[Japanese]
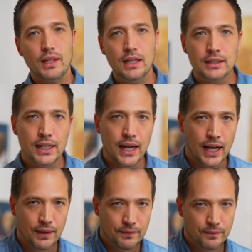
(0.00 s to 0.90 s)
だか
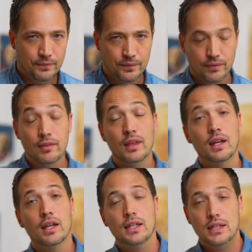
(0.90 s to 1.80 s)
ら、
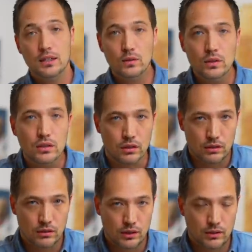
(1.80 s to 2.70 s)
一つ
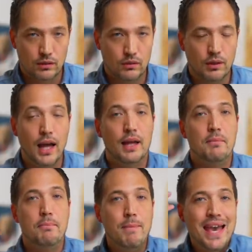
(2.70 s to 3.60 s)
は
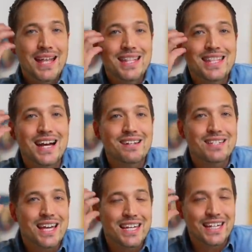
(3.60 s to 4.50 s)

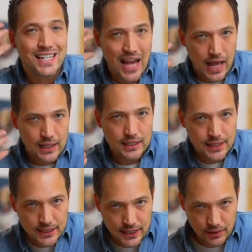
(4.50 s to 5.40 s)
メンタル的な
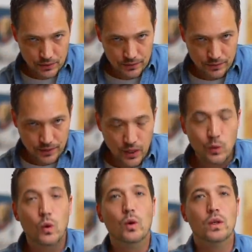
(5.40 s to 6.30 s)
スキル。ね、
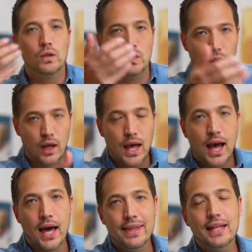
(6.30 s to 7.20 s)
こういう
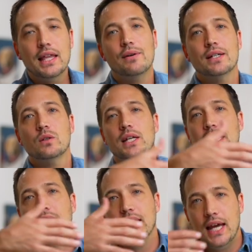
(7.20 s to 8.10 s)
あなたはそれ
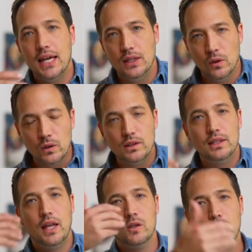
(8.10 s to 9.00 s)
できないよっ
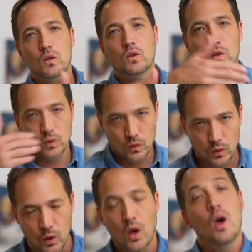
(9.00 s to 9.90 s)
ていうの
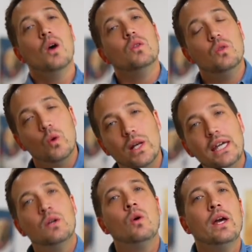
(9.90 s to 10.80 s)
を乗
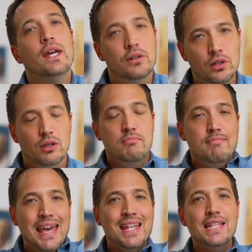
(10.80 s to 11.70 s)
り越える
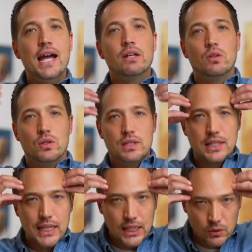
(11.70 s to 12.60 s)
メンタルの
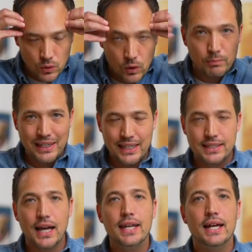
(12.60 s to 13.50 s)
スキルを身に
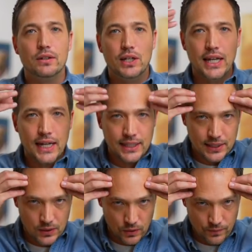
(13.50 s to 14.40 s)
つかないといけないんで
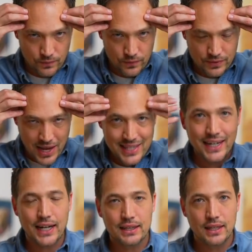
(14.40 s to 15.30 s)
すよ。な
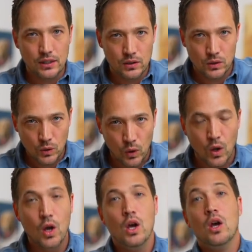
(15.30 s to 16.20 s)
ぜかっていうと
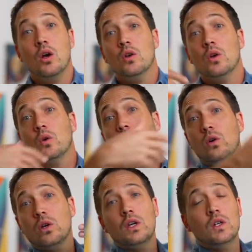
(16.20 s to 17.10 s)

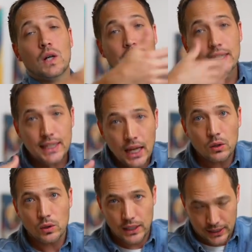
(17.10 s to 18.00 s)
こういうのが来た
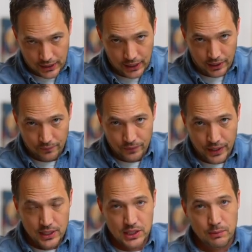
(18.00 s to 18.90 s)
時に
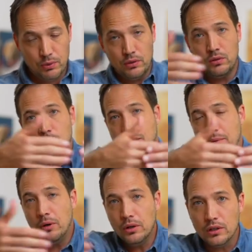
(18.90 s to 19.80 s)
ね、自分を
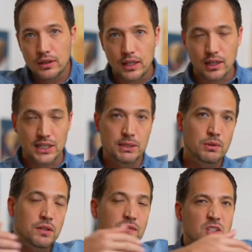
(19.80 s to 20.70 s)
守るっていうか自
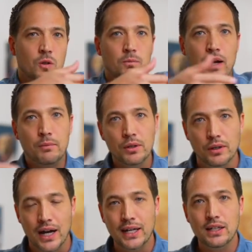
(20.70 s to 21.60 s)
分のビジョンを守
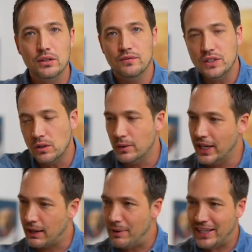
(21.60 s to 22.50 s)
るあなたのビジョンは
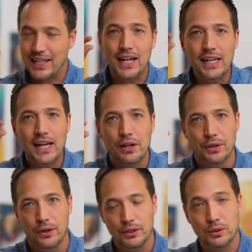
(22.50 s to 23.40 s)
なんかまだ種なの
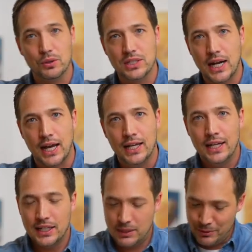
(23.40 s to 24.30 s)
よひょっとしたら
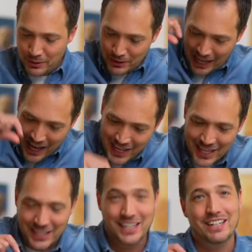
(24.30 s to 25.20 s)
自分の
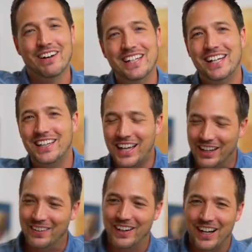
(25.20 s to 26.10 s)
ガーデンに庭に入れ
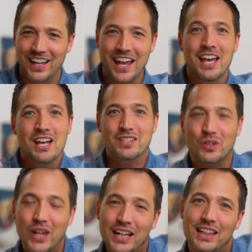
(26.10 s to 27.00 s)
てこれからね
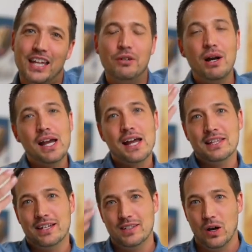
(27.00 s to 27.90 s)
育っていくわけな
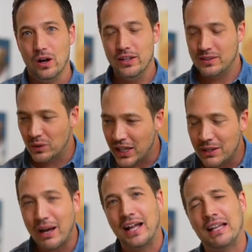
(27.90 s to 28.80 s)
んですよでそれ
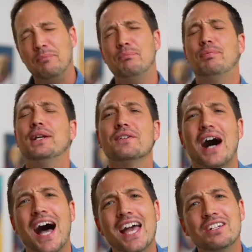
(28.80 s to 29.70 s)
にはたっぷり
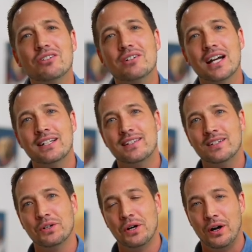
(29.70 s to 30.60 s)
の愛情が
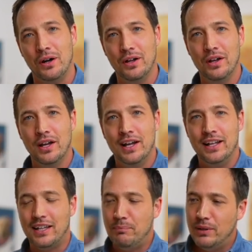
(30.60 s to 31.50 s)
必要
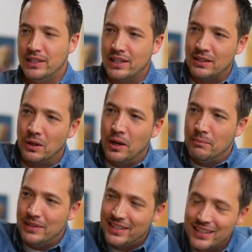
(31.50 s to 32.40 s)
たっぷりちゃんと
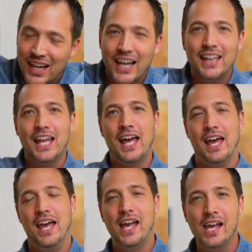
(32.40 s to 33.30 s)
水あげて
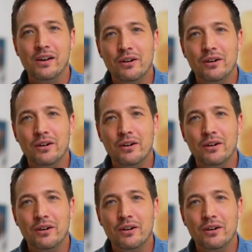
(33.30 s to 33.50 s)
栄